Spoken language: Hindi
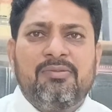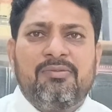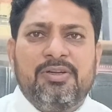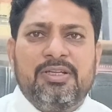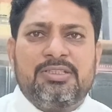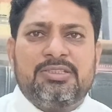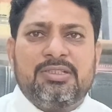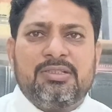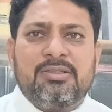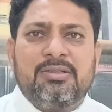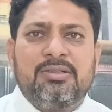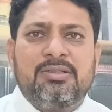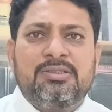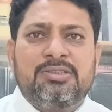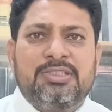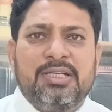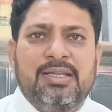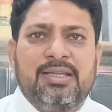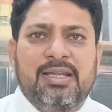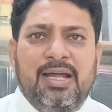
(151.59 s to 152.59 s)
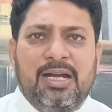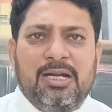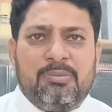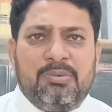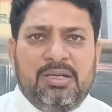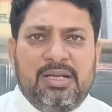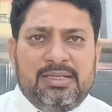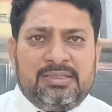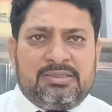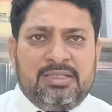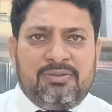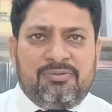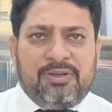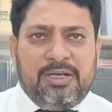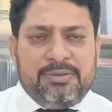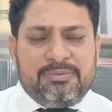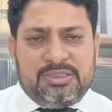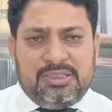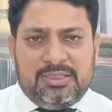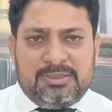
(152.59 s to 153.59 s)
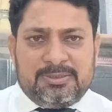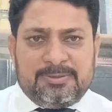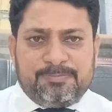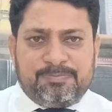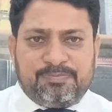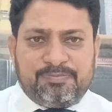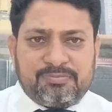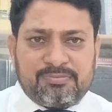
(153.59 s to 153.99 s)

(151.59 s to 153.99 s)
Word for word: विच शल नॉट बी लेस दैन फाइव ईयर्स